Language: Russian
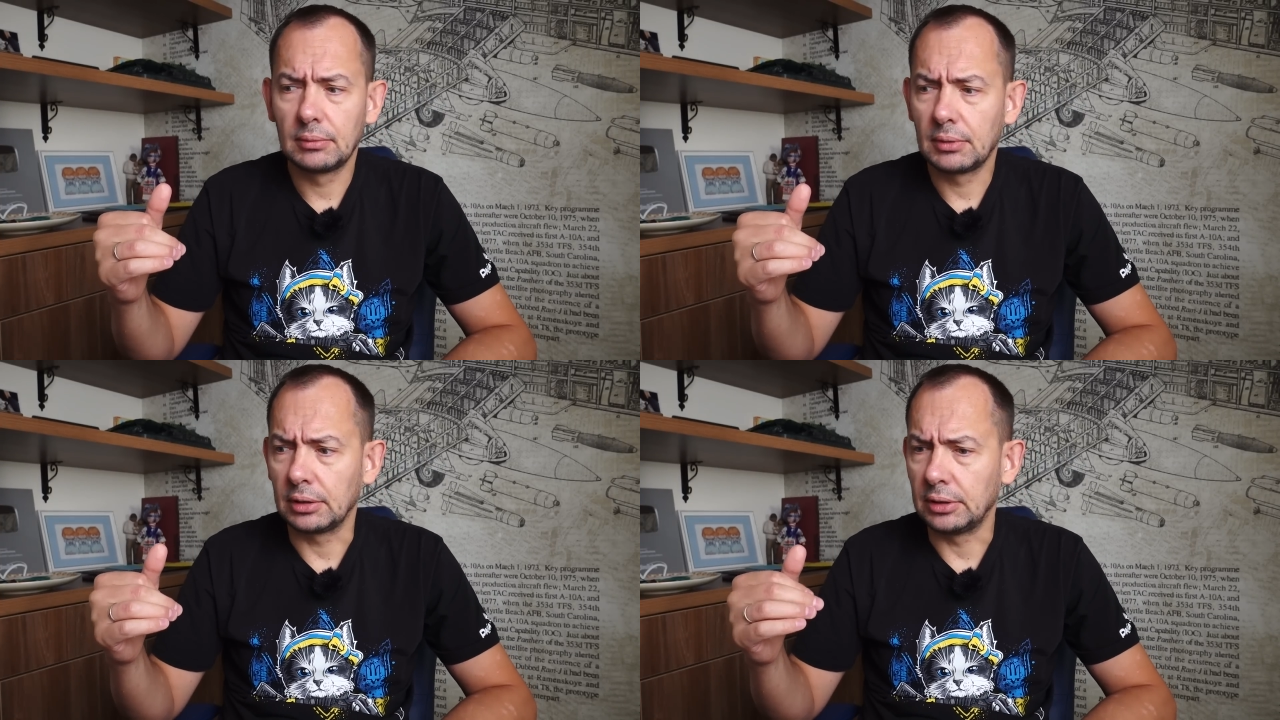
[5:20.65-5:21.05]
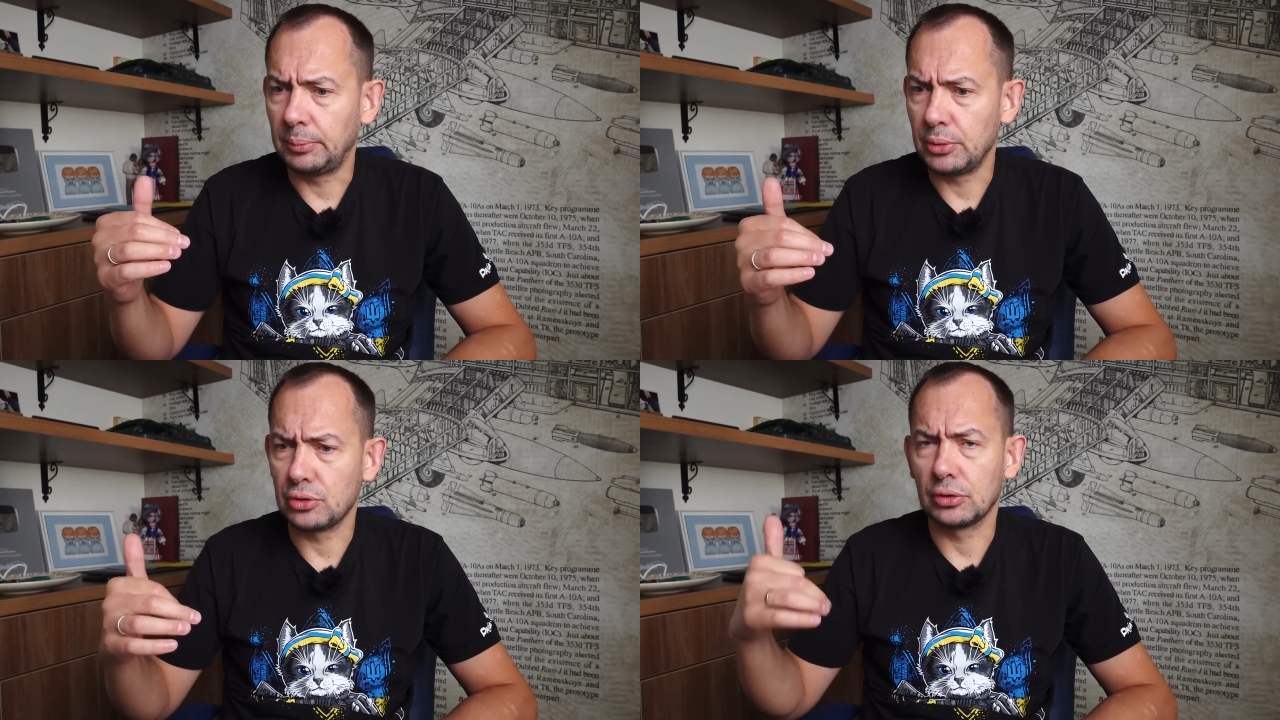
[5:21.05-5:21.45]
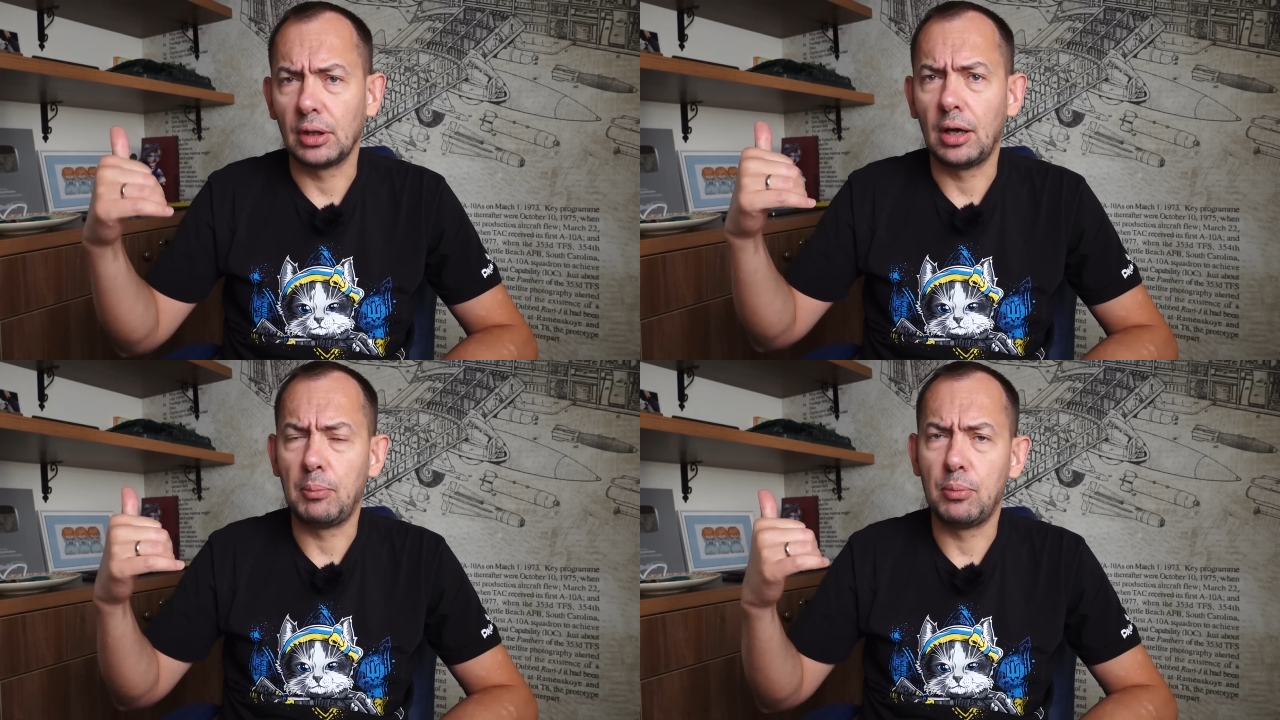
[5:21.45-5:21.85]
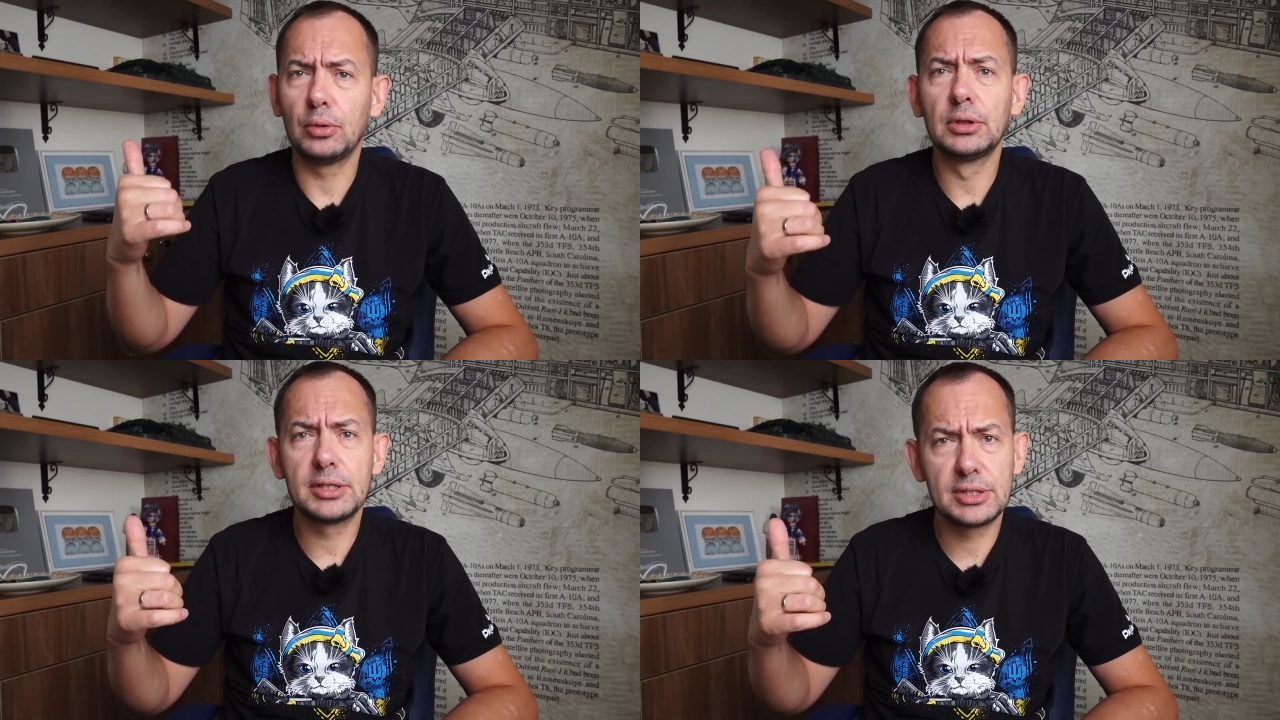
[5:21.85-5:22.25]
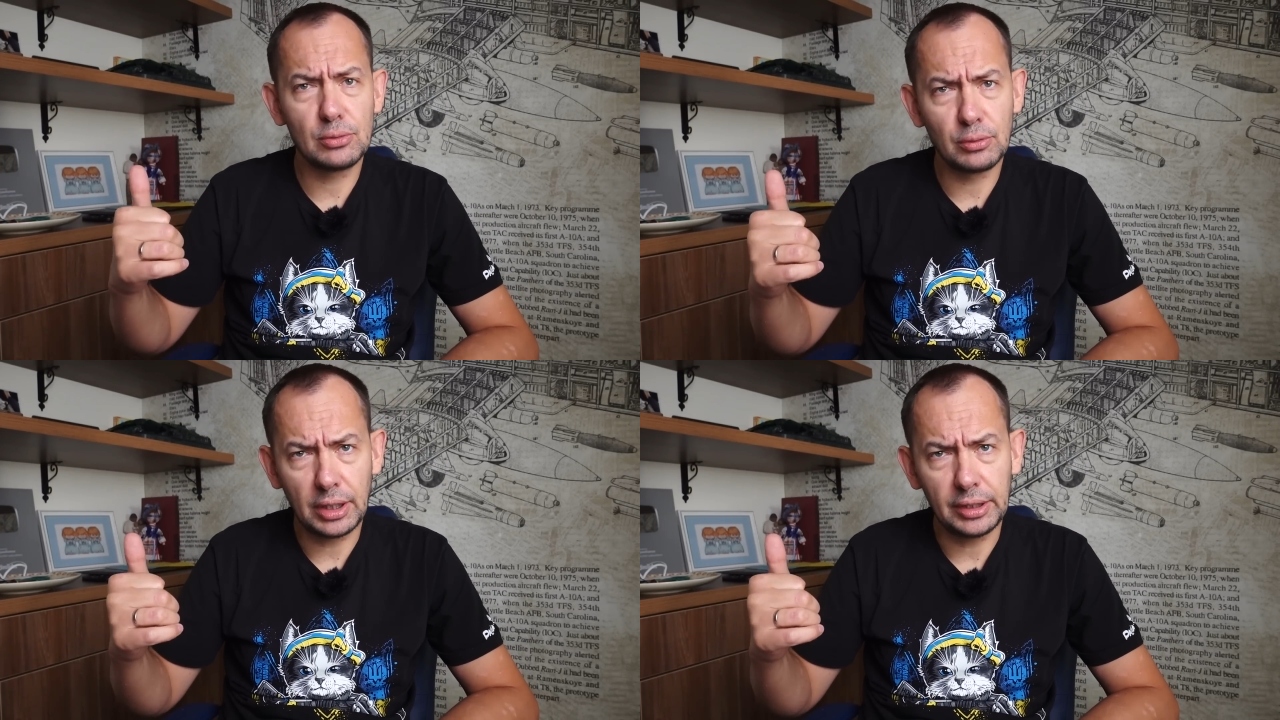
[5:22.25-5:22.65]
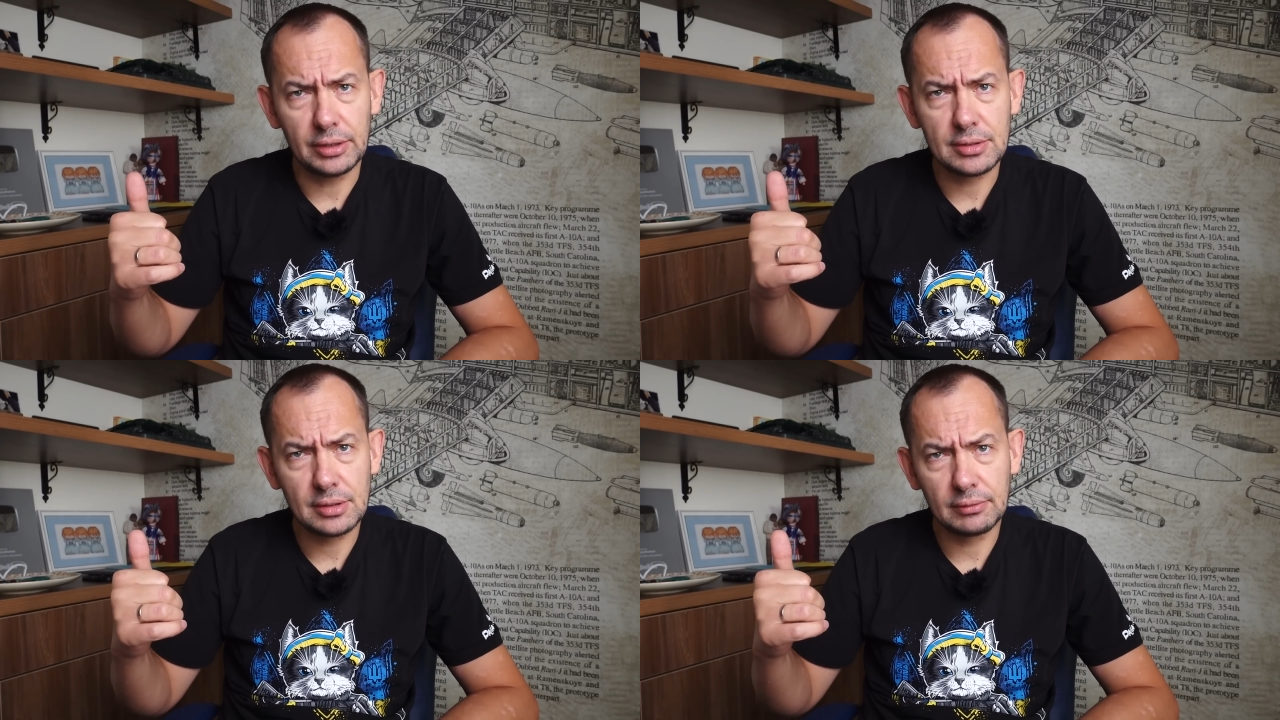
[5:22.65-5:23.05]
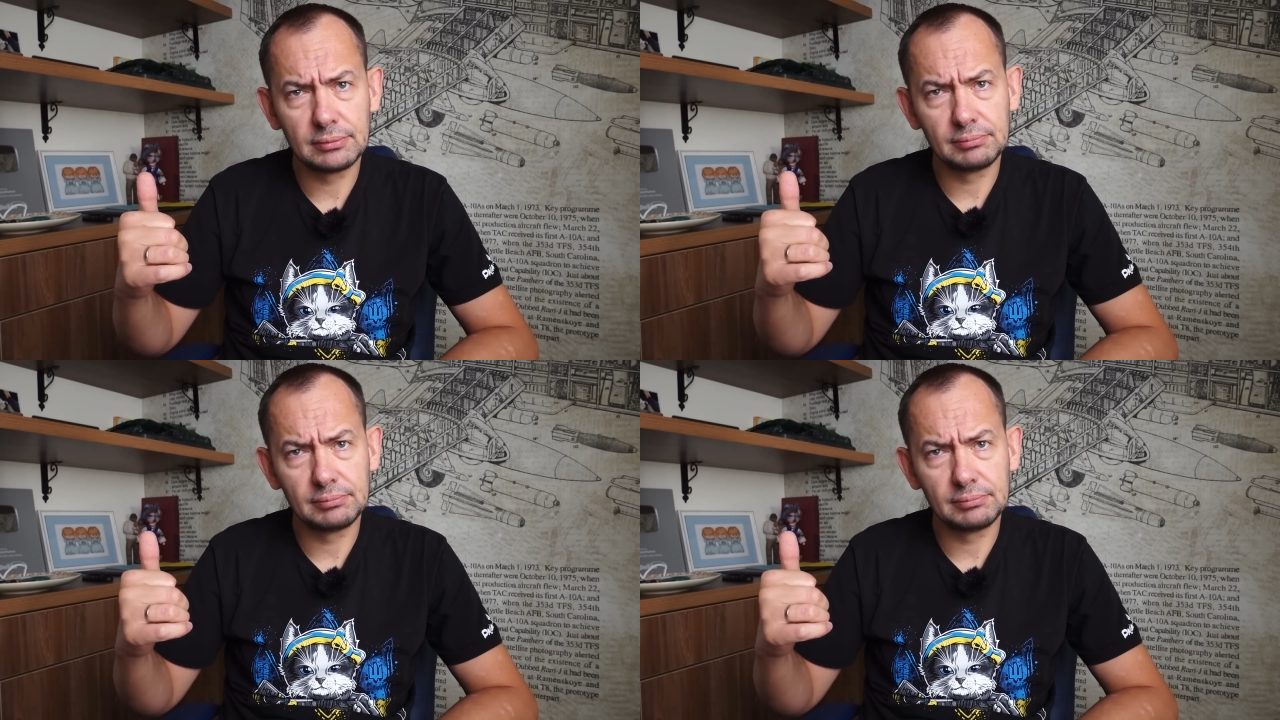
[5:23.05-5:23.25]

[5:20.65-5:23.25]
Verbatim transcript: когда пишут о подлости украинцев